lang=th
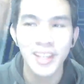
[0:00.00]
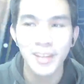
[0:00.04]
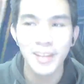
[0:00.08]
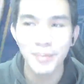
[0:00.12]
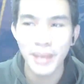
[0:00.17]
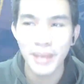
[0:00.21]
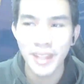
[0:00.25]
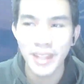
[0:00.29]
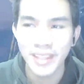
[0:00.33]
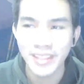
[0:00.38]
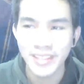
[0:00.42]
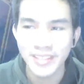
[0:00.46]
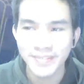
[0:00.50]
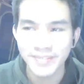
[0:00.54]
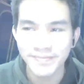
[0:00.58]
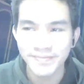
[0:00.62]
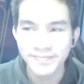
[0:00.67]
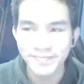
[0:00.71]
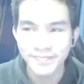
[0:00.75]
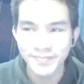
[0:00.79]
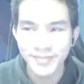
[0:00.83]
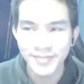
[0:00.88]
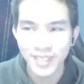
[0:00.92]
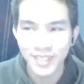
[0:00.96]
เป็น
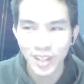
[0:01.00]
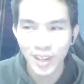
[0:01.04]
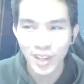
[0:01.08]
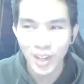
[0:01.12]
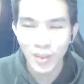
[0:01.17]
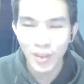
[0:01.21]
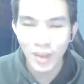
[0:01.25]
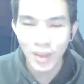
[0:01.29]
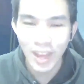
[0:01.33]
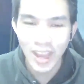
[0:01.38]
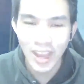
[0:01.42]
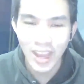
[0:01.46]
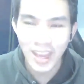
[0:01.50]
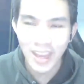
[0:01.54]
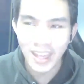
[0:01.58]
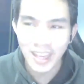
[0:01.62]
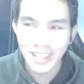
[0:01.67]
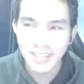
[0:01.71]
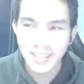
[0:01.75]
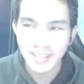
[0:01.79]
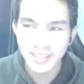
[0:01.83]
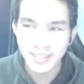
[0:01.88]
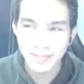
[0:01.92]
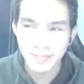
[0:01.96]
เขาเรียกว่า
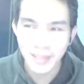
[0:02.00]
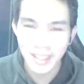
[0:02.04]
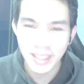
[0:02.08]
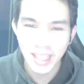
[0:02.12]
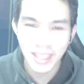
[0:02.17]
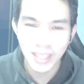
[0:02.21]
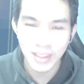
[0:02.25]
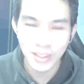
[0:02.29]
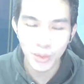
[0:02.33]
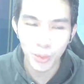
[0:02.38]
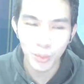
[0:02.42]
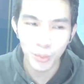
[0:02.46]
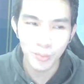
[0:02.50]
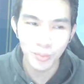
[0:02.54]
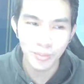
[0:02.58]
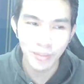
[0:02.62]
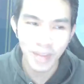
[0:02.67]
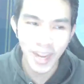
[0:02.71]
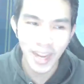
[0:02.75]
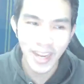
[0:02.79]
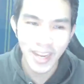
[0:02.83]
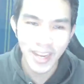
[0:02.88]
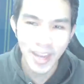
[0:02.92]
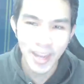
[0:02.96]
เป็นการสุ่ม
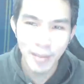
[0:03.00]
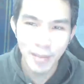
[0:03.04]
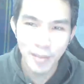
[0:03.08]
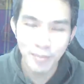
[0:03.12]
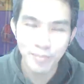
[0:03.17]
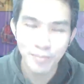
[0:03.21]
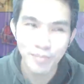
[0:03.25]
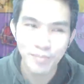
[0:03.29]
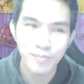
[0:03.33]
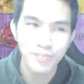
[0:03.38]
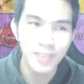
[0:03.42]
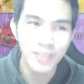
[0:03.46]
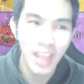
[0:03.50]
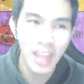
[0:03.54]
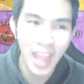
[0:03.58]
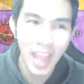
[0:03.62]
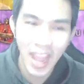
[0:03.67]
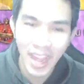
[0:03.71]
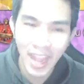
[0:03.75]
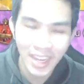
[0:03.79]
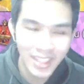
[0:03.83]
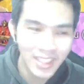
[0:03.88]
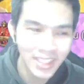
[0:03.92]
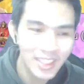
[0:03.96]
ไอเทมอา
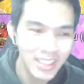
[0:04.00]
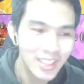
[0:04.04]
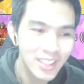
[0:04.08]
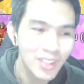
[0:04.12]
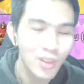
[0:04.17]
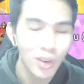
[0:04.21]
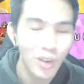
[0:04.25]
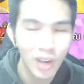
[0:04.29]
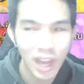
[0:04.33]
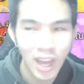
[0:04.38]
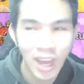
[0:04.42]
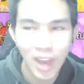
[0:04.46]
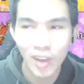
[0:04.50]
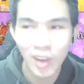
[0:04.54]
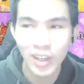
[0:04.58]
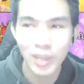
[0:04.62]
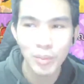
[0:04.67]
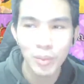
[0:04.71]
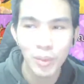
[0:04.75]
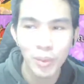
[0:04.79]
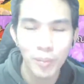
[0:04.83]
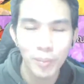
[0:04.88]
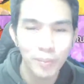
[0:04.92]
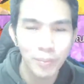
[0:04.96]
หนึ่งของเรานะครั
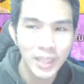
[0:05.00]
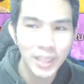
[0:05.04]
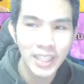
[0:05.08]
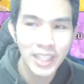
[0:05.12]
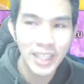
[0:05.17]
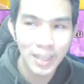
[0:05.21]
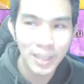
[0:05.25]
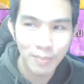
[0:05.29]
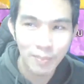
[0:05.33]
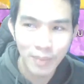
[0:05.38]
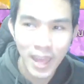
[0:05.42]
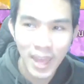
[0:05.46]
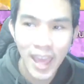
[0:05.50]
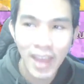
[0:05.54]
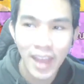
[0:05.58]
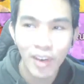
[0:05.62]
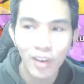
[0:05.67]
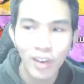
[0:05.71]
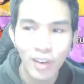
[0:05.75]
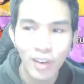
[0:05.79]
บผมเป็นคลิปแรกขอ